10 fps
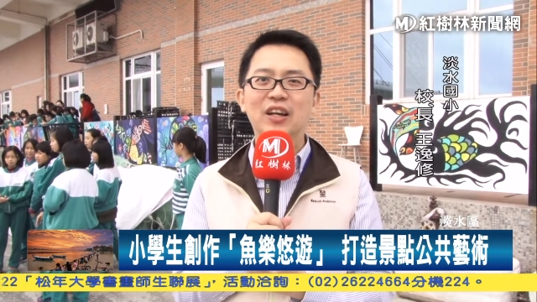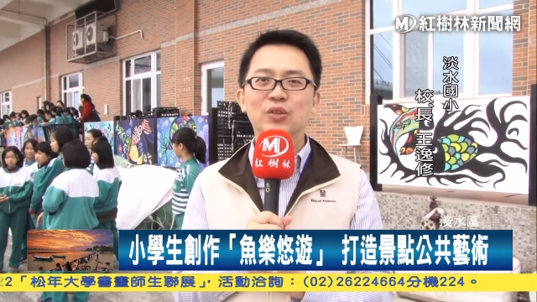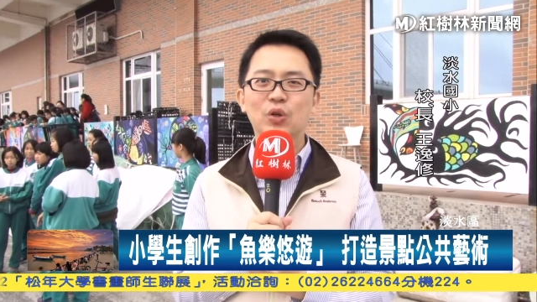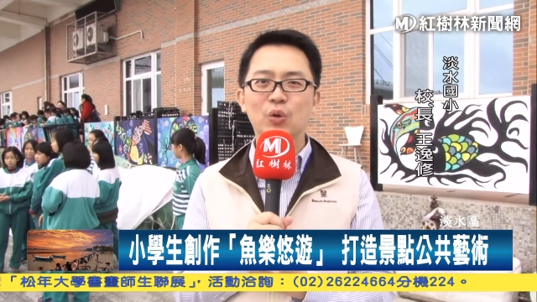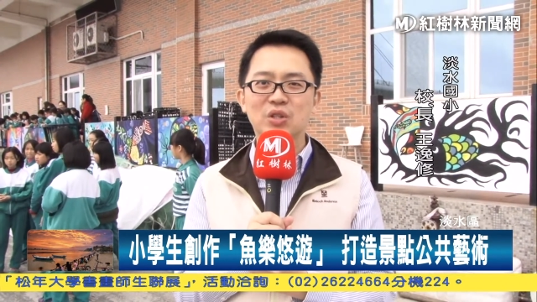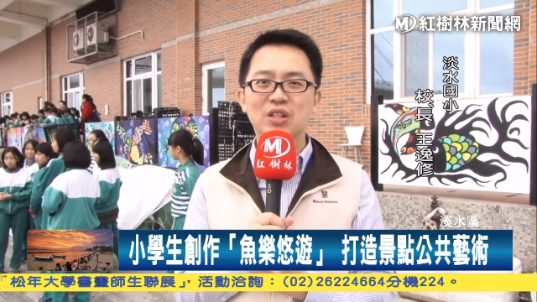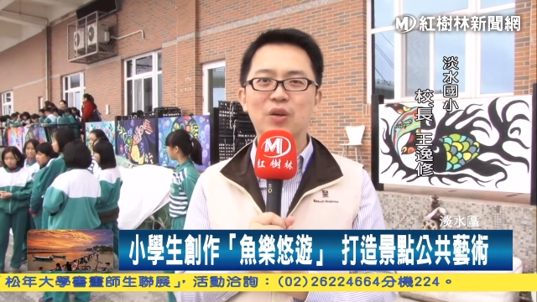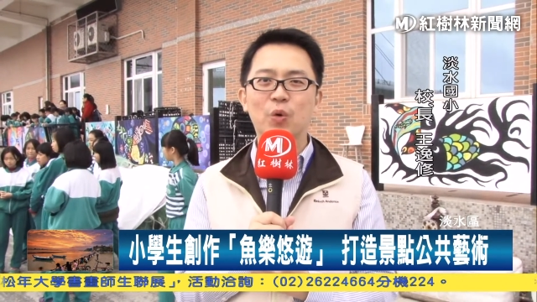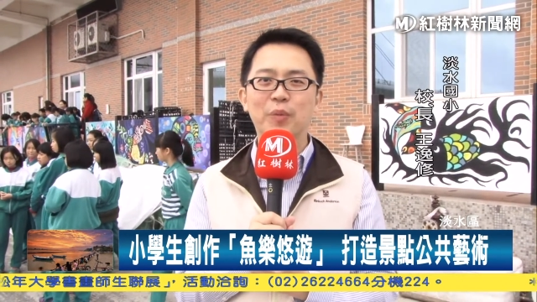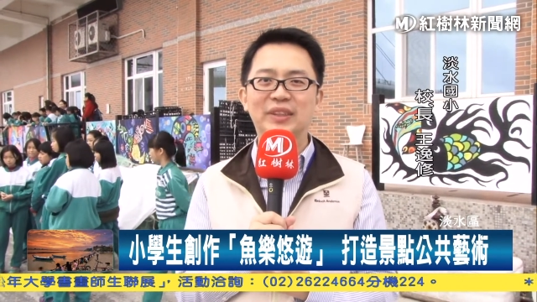重视
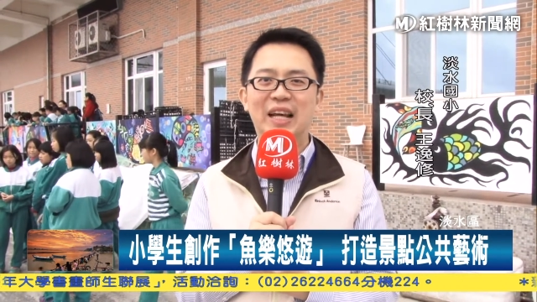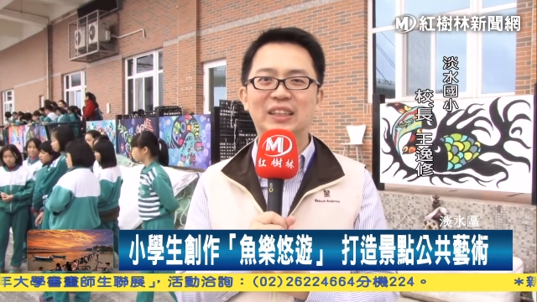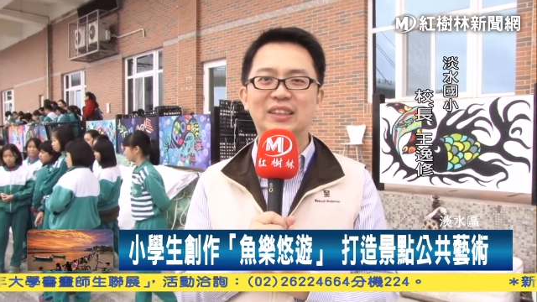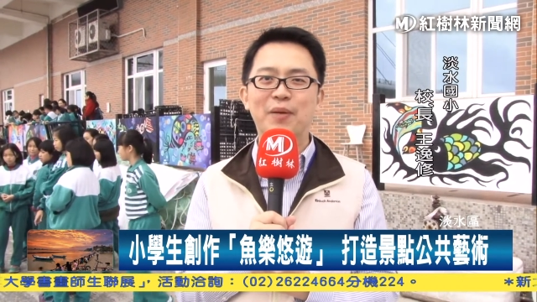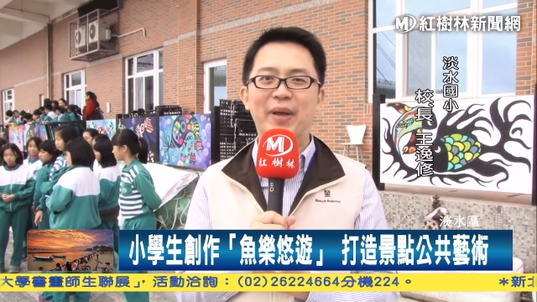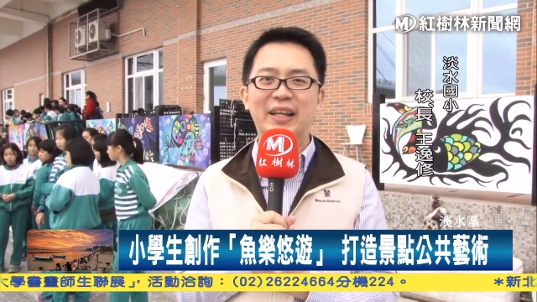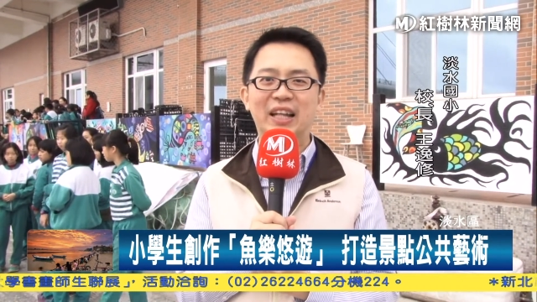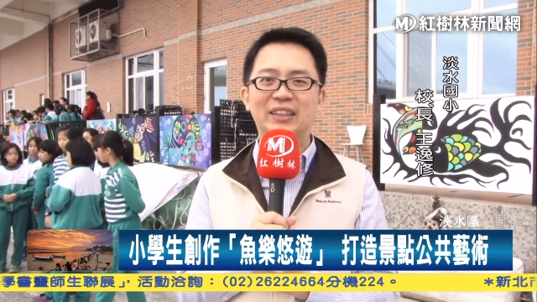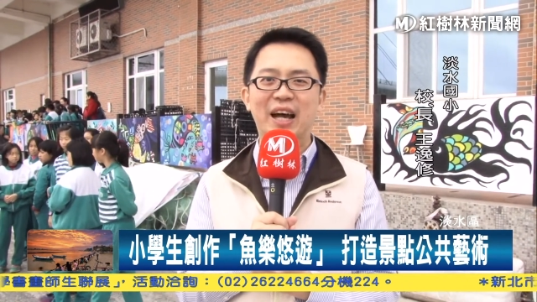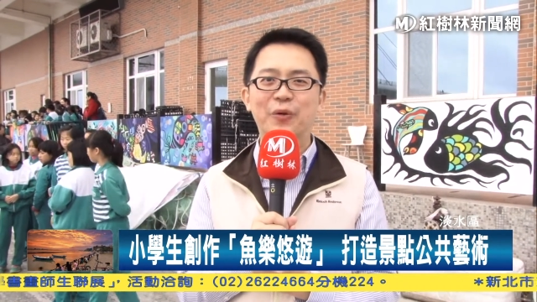我们这样子的美
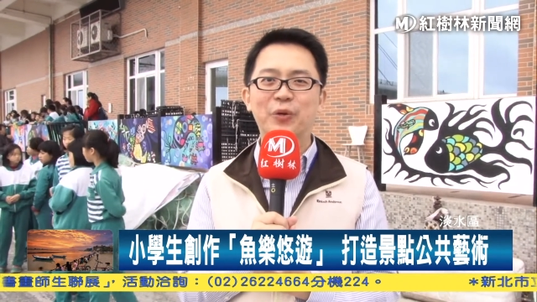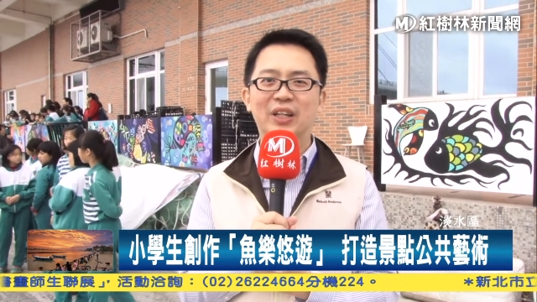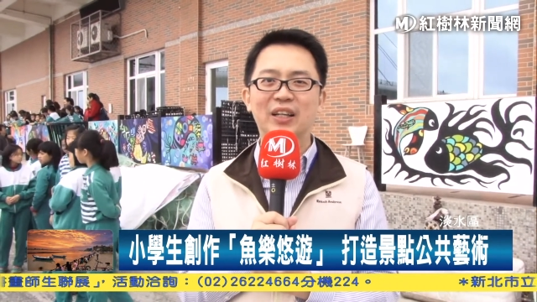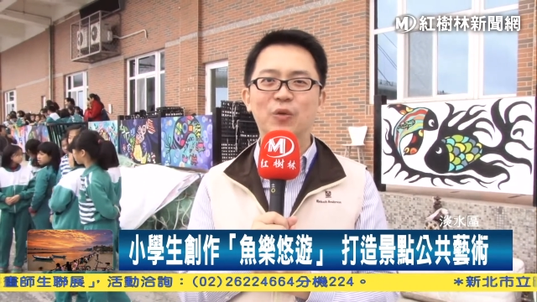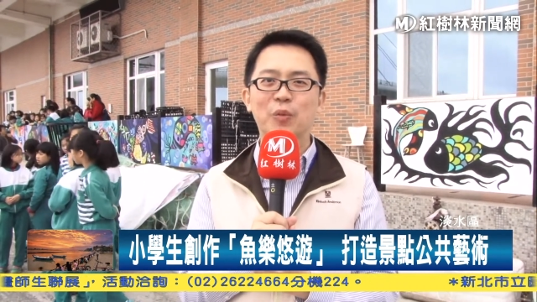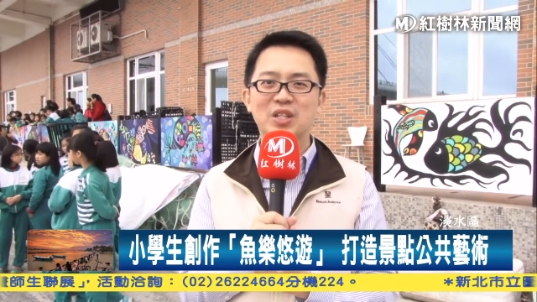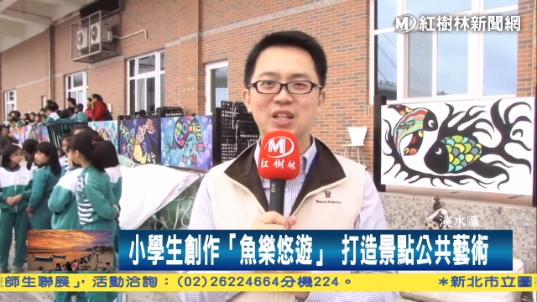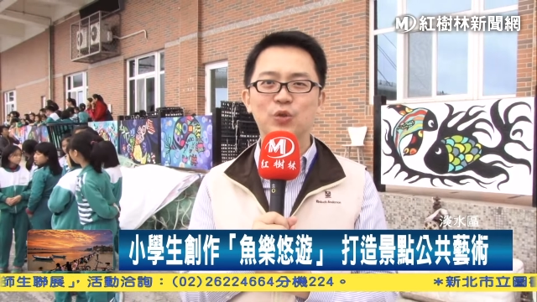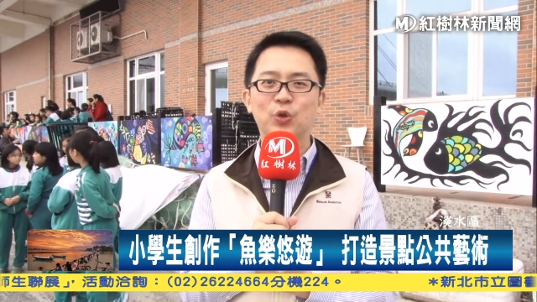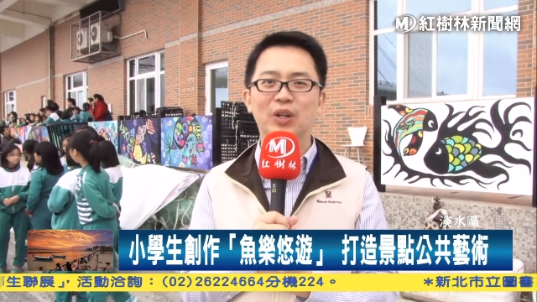感教育跟我们
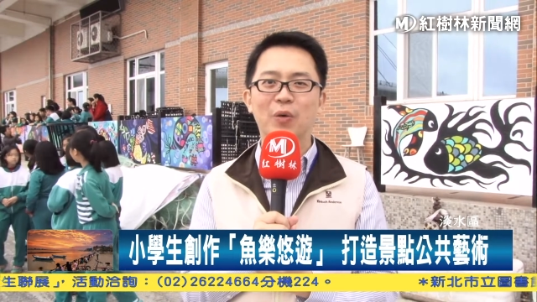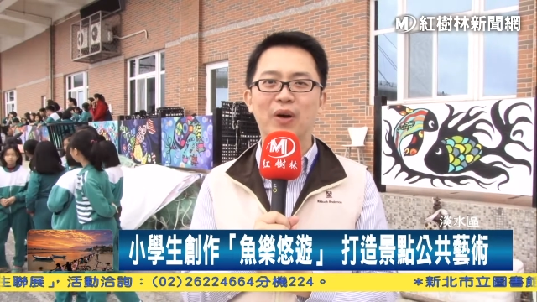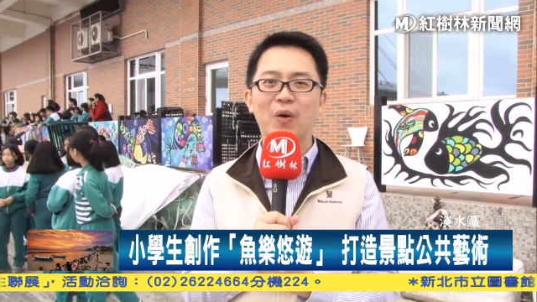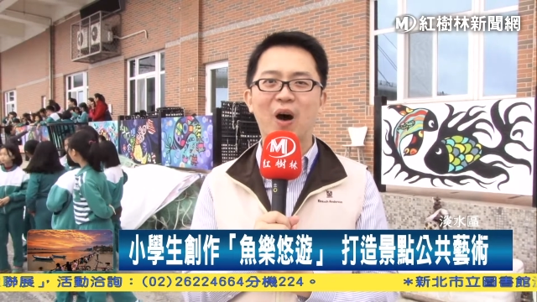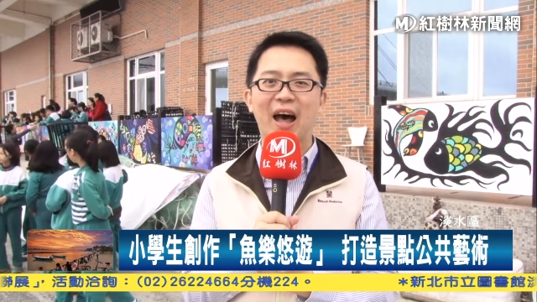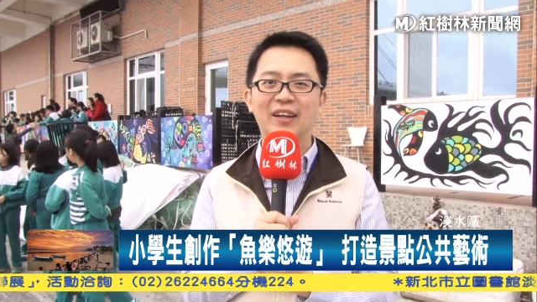社区的文化。